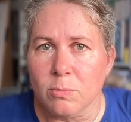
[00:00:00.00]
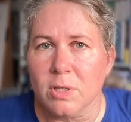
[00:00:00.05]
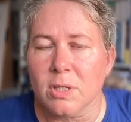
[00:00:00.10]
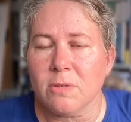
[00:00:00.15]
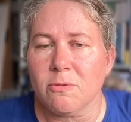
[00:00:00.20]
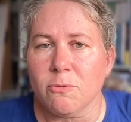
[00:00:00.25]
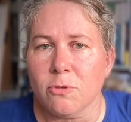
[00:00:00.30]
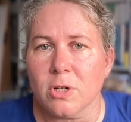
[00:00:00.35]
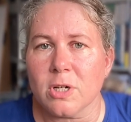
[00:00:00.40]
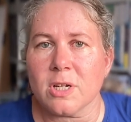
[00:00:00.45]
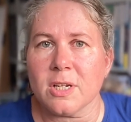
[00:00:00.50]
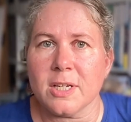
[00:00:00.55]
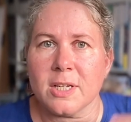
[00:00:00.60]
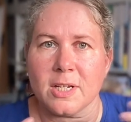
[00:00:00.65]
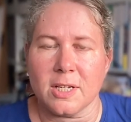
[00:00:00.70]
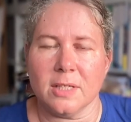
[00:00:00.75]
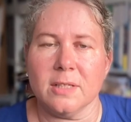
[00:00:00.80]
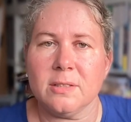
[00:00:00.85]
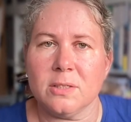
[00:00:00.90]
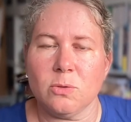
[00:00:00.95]
mir
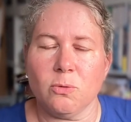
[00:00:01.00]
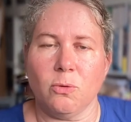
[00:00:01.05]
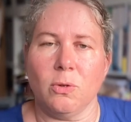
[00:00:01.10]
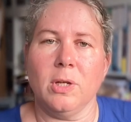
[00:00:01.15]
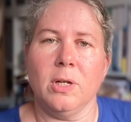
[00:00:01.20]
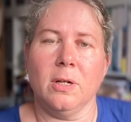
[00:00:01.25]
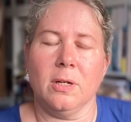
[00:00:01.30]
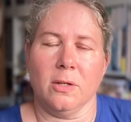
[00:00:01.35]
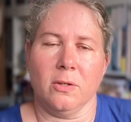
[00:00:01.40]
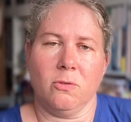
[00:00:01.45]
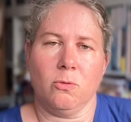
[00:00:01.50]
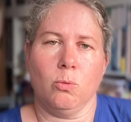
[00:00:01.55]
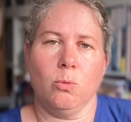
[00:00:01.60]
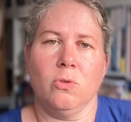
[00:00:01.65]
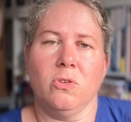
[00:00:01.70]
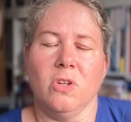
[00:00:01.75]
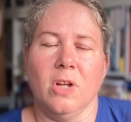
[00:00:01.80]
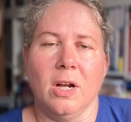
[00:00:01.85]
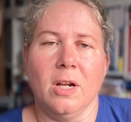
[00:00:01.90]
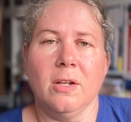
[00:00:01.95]
wirklich ganz viel, dass
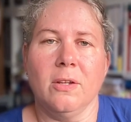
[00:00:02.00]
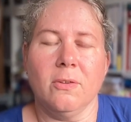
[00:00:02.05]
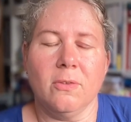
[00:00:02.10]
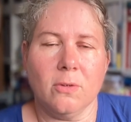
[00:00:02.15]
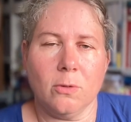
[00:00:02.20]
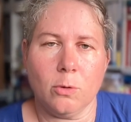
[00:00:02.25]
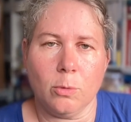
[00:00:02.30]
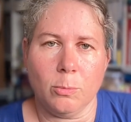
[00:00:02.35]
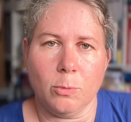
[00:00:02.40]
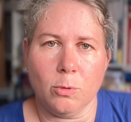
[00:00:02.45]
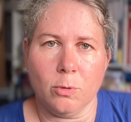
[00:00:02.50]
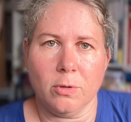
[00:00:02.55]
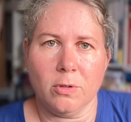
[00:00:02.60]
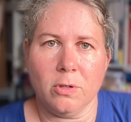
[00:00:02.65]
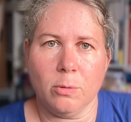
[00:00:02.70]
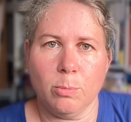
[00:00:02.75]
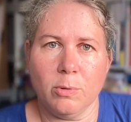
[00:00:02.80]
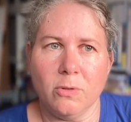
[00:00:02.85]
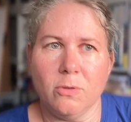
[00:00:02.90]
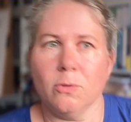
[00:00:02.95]
du Teil dieser
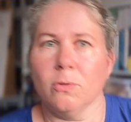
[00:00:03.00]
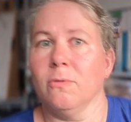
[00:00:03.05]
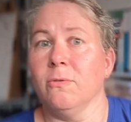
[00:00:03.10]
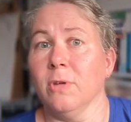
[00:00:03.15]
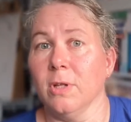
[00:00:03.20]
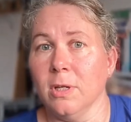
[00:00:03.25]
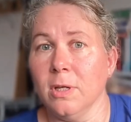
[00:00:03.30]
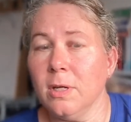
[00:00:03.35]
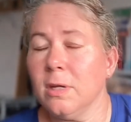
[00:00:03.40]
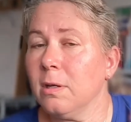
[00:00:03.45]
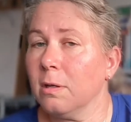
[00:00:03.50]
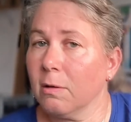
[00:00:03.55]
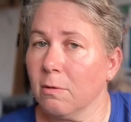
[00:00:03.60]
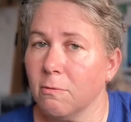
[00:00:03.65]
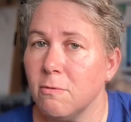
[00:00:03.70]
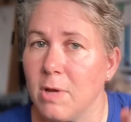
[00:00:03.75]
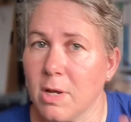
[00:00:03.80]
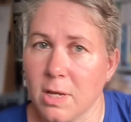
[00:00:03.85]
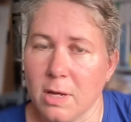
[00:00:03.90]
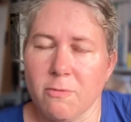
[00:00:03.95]
Community bist. Und wenn nicht,
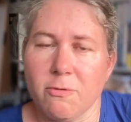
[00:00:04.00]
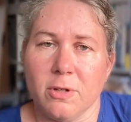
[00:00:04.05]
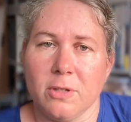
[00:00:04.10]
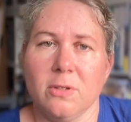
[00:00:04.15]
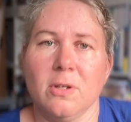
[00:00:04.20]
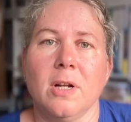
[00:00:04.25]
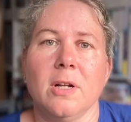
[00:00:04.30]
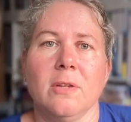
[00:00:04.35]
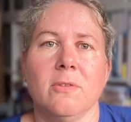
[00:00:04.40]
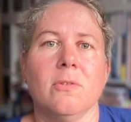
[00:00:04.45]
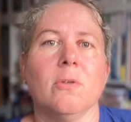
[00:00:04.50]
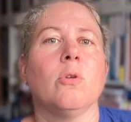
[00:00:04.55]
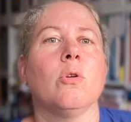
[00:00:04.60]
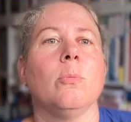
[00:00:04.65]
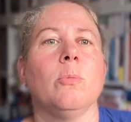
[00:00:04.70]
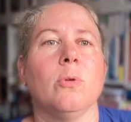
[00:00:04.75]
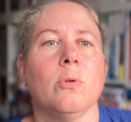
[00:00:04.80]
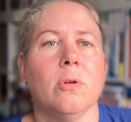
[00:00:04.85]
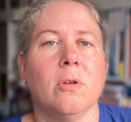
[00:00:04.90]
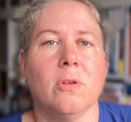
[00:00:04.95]
werde einfach Teil dieser
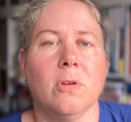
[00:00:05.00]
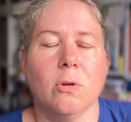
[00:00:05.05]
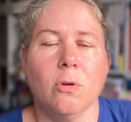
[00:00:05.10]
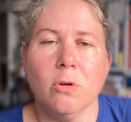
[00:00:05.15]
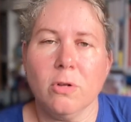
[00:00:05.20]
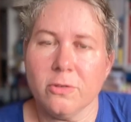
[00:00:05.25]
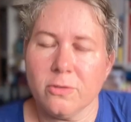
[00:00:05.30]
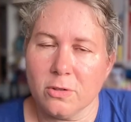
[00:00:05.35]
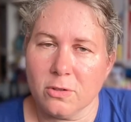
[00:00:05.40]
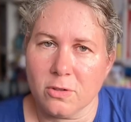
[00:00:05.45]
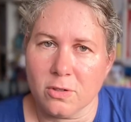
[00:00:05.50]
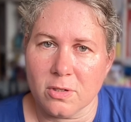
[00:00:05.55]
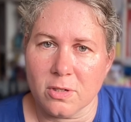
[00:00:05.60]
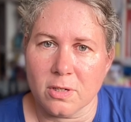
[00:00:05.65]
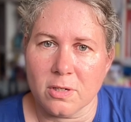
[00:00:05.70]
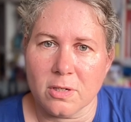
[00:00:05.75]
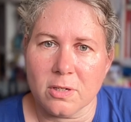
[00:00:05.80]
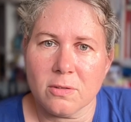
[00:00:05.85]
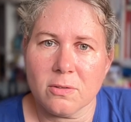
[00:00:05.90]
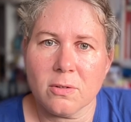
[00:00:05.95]
Community. Kostet dich
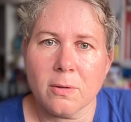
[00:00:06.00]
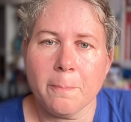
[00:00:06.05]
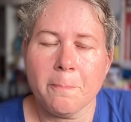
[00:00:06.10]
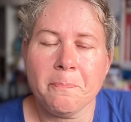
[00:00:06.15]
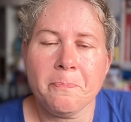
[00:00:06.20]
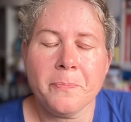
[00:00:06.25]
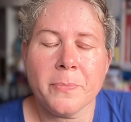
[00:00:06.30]
ja nichts.